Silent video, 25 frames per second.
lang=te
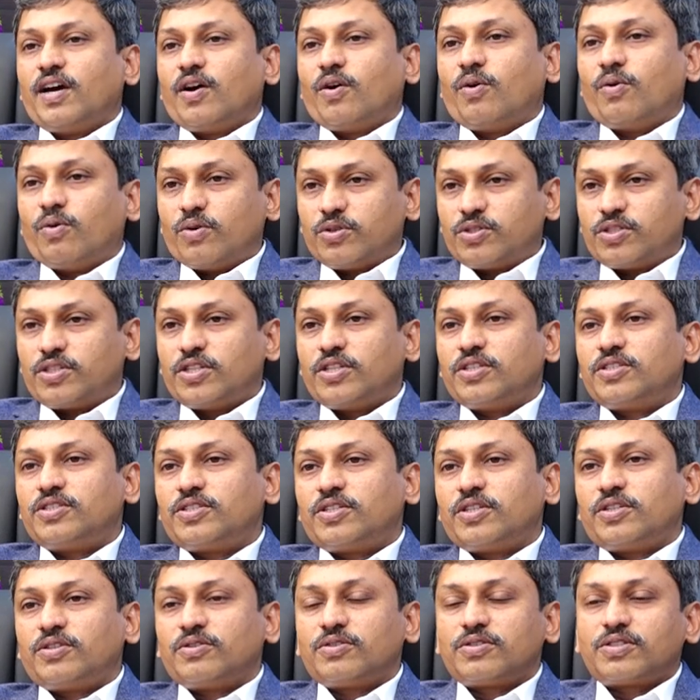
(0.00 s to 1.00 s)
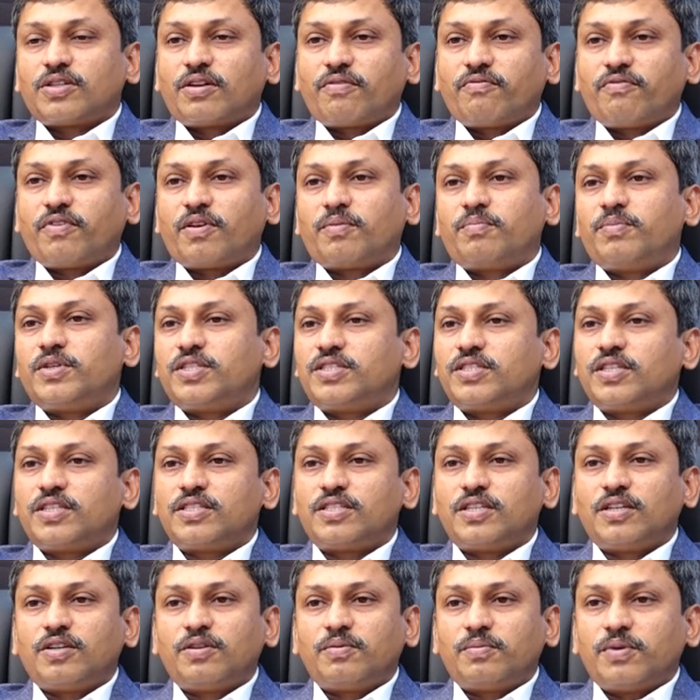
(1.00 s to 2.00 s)
హోస్ట్ ఇన్స్టిట్యూషన్ ఫర్ బిజినెస్
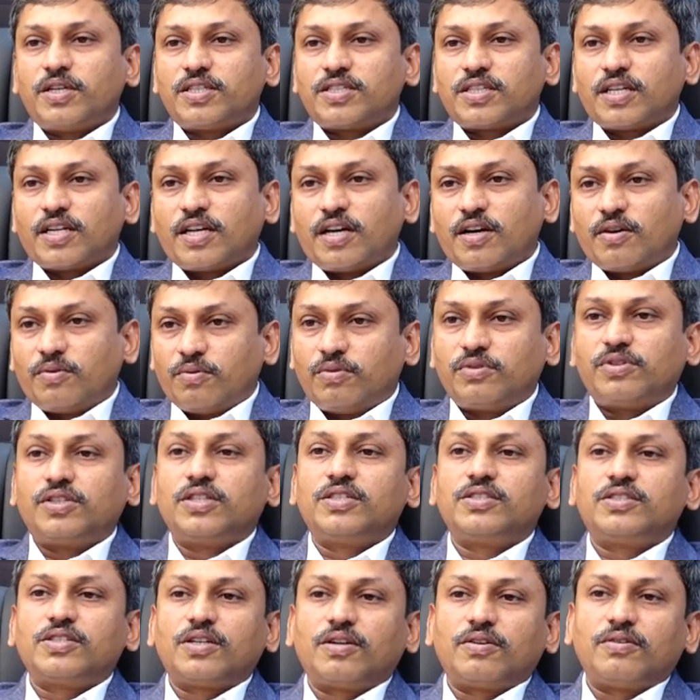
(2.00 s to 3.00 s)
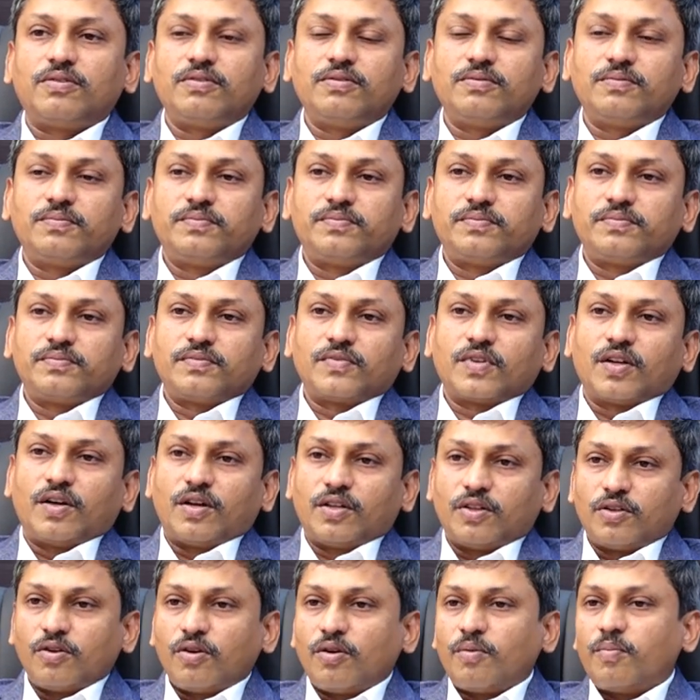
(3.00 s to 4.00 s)
ఇంక్యుబేషన్గా గుర్తించారు
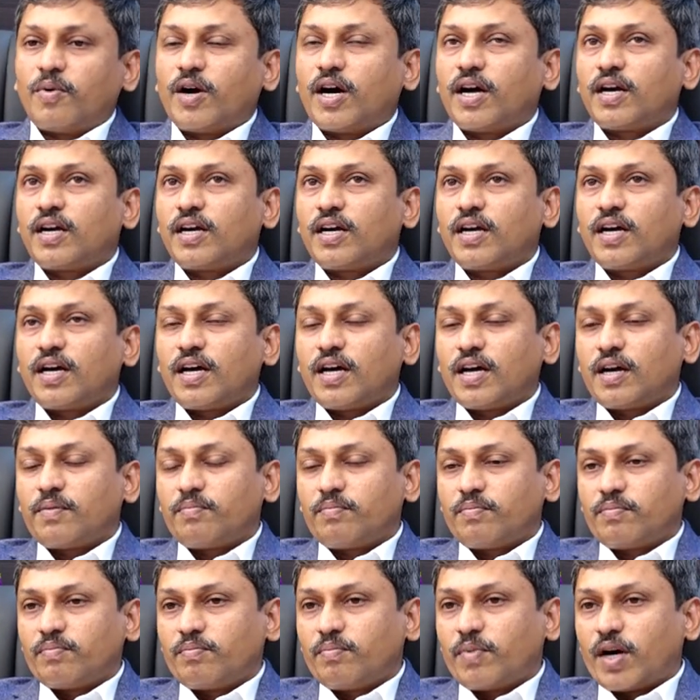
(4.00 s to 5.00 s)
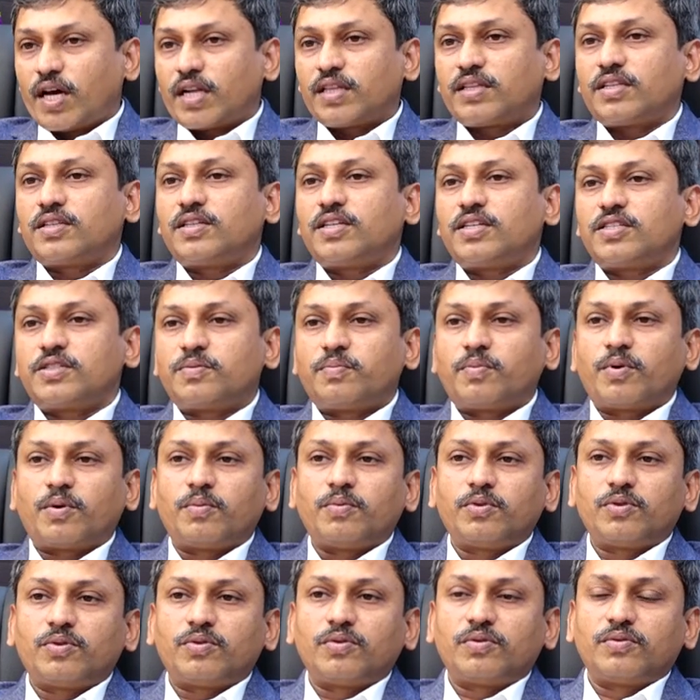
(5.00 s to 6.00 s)
అందులో భాగంగా భారతదేశ
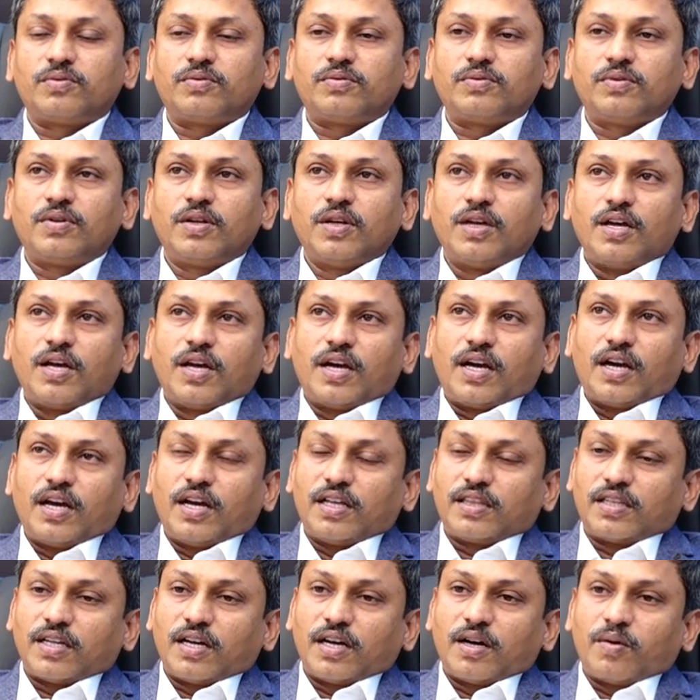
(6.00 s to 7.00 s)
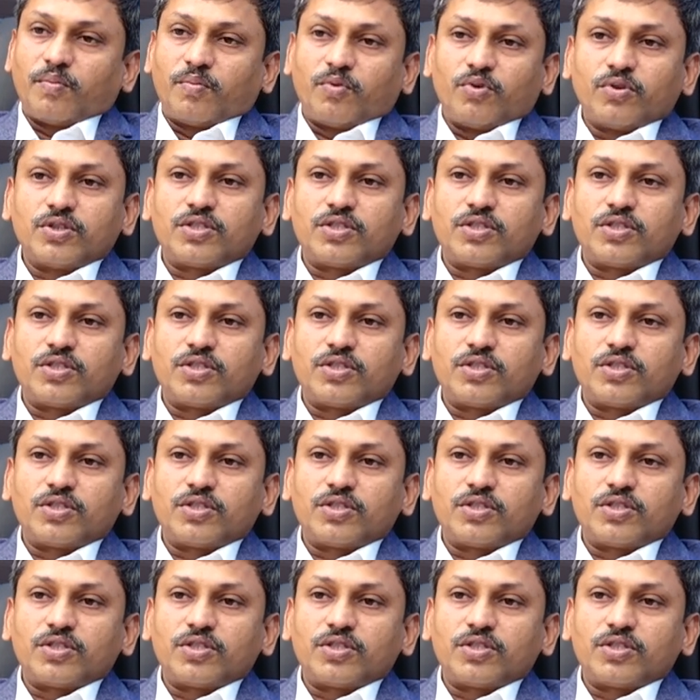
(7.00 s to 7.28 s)
ప్రభుత్వం గత మూడు